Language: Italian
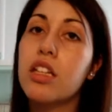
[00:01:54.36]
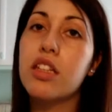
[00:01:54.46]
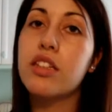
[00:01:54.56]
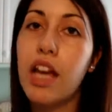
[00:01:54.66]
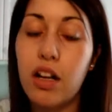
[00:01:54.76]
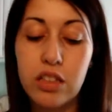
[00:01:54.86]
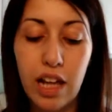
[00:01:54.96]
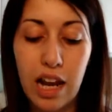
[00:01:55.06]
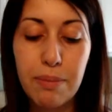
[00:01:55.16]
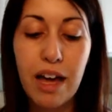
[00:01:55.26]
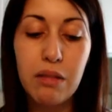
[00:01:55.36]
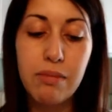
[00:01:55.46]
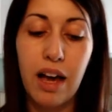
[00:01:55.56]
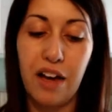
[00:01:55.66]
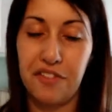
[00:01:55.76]
Diego Dalla
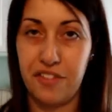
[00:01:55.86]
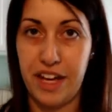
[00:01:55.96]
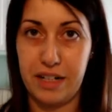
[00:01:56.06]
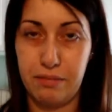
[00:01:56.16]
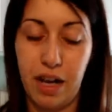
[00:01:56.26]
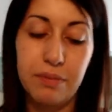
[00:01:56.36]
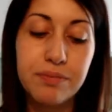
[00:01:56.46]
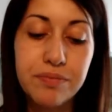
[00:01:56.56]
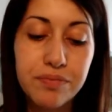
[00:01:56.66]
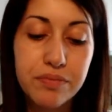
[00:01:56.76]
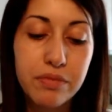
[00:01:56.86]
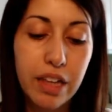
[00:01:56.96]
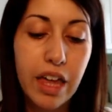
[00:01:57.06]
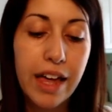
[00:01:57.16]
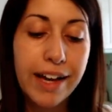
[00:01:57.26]
Palma afferma
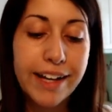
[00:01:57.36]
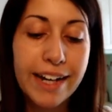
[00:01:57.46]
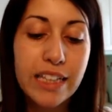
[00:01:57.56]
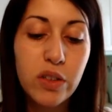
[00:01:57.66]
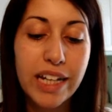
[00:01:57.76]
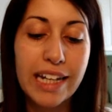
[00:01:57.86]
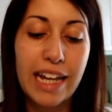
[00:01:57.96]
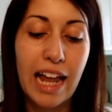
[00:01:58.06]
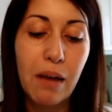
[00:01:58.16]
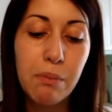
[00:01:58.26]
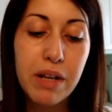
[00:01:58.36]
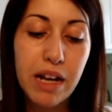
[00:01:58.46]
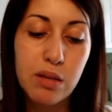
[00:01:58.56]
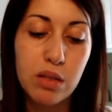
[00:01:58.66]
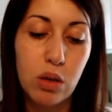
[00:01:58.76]
Credo che le
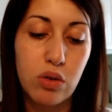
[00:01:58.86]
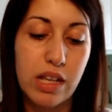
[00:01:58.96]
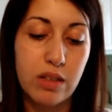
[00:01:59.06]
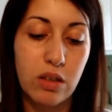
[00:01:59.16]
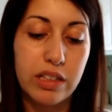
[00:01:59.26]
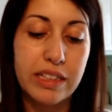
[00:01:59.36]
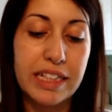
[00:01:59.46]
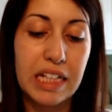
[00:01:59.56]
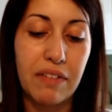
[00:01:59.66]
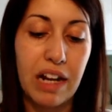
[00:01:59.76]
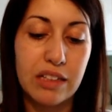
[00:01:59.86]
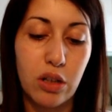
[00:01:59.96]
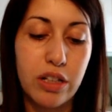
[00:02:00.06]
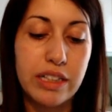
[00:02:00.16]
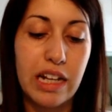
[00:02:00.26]
labbra siano una sorta di
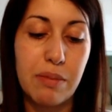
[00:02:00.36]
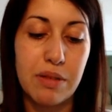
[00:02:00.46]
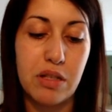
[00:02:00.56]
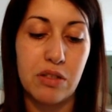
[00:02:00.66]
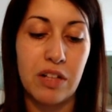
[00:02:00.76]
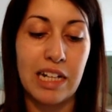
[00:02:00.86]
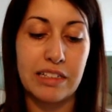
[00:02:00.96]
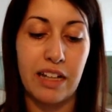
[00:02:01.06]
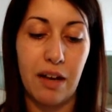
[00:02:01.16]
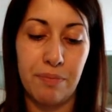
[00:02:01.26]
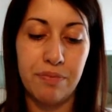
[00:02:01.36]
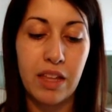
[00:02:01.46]
rivelatore della personalità.